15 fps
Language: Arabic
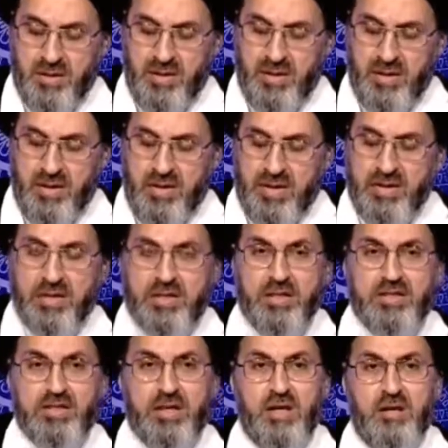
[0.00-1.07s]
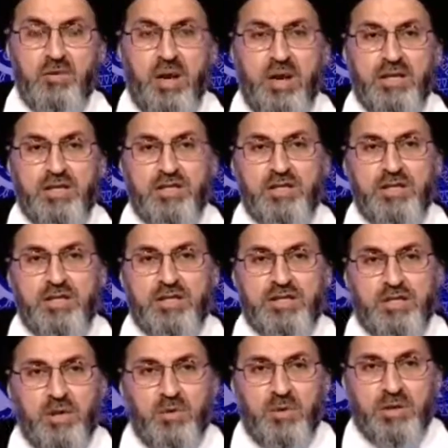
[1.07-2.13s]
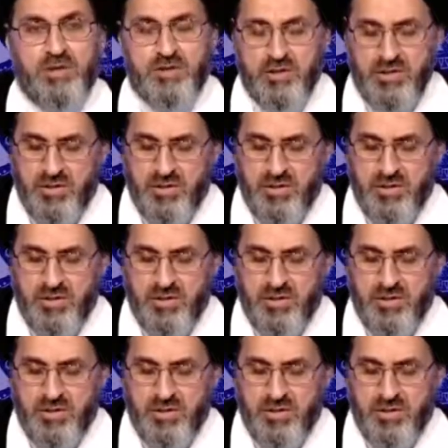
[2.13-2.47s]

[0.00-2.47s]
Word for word: يريد يتز... والدك يريد يتزوج